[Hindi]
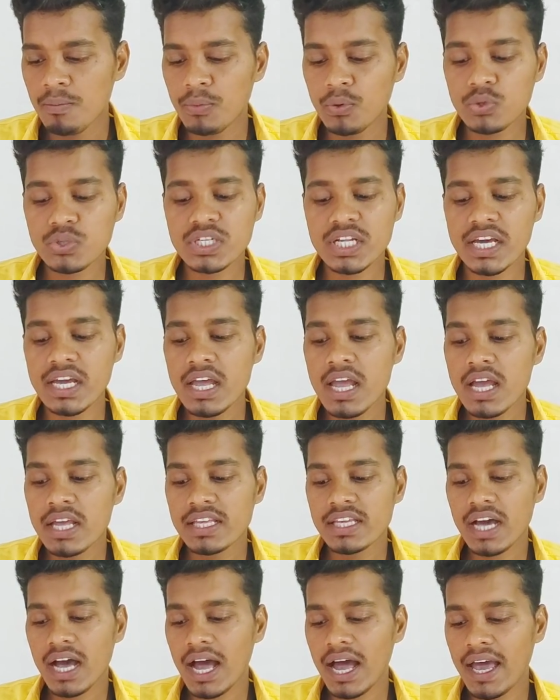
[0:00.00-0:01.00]
पोस्ट है
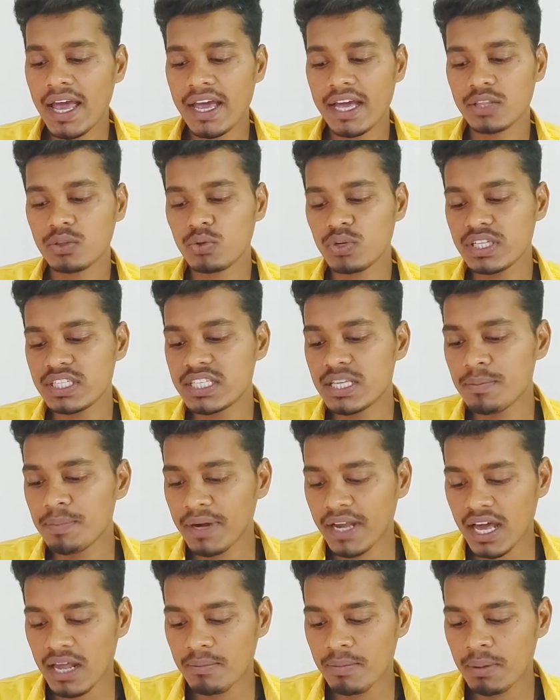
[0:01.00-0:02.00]
यह आया है तो इसी
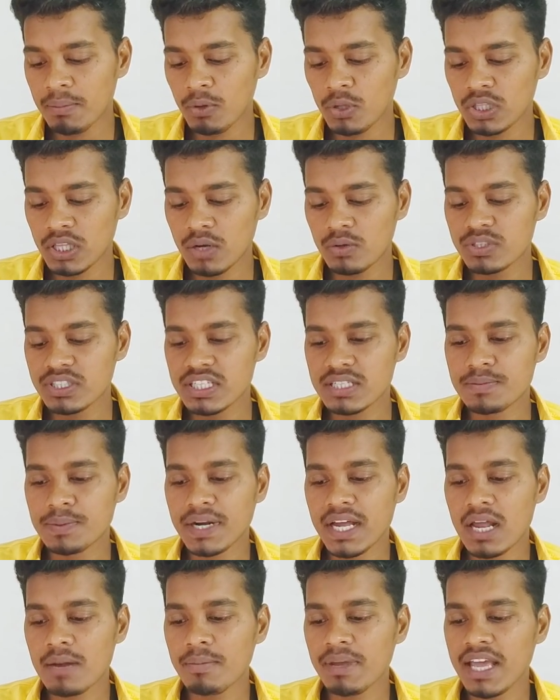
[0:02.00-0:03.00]
प्रकार मैं बोलता हूँ जिस
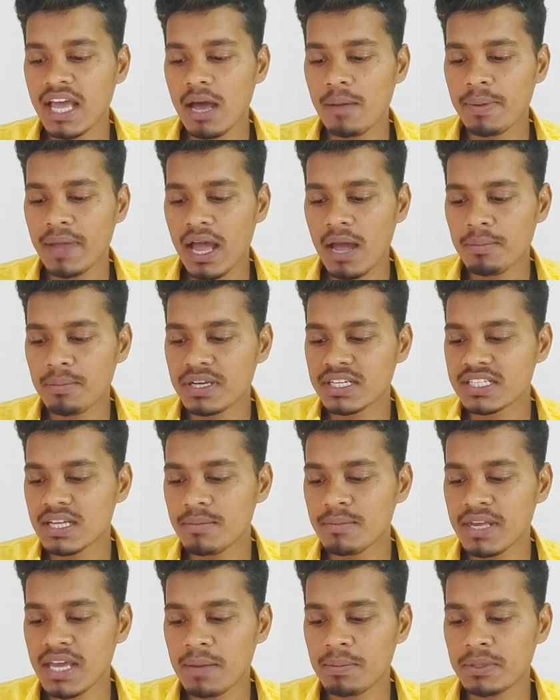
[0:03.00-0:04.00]
प्रकार मैं यहाँ पे आपके
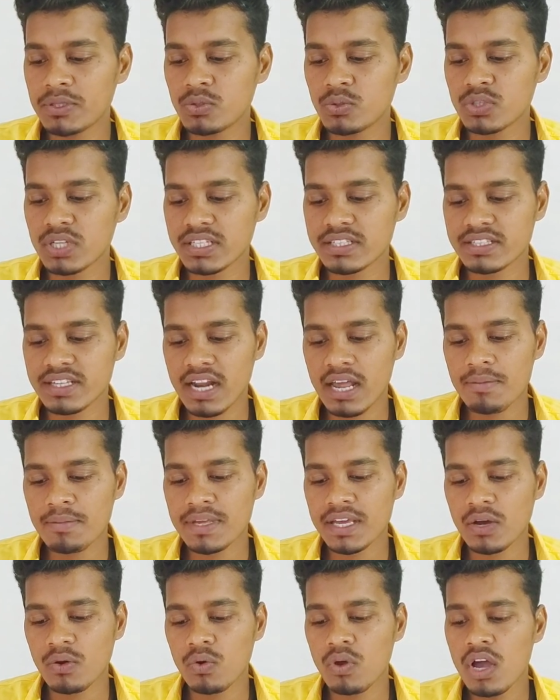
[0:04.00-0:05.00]
सामने यहाँ पे जो
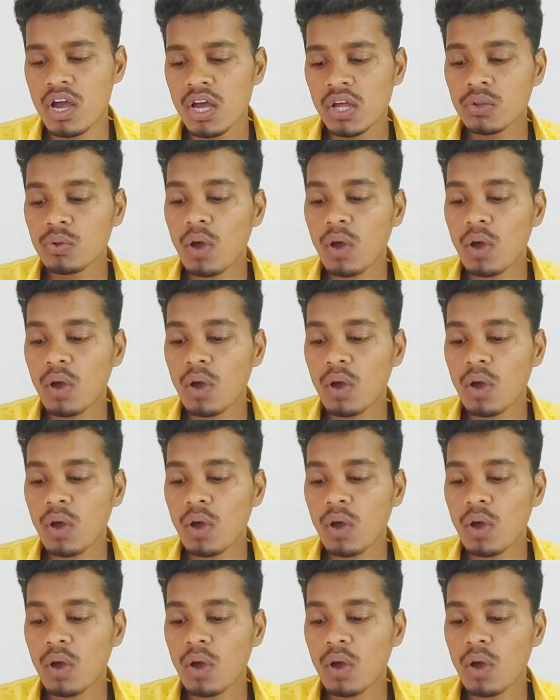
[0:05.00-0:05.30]
सब्सक्राइब किया हूँ